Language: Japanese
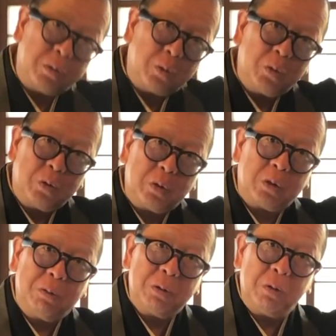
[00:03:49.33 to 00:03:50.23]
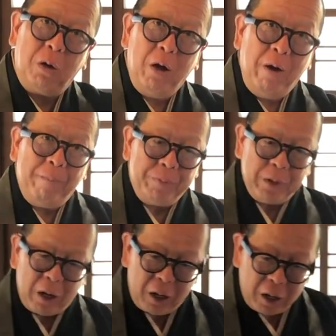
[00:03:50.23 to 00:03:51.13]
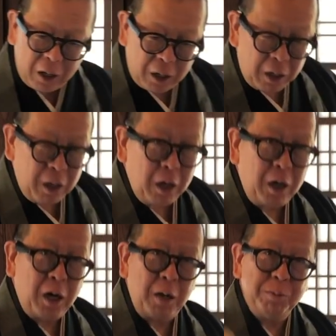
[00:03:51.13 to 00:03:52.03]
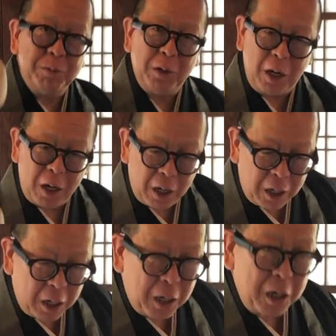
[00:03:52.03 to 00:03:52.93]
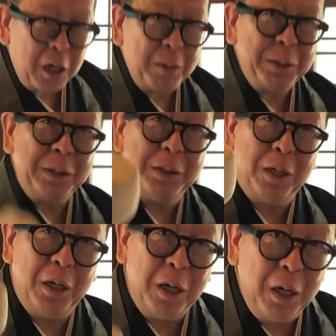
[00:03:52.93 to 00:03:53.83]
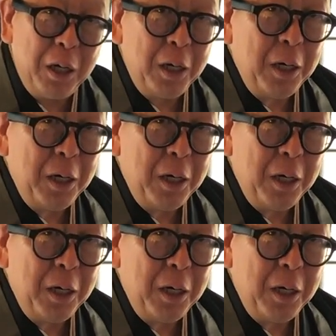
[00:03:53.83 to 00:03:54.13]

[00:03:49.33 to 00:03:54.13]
浄土宗違いますよ。ナムアミダム。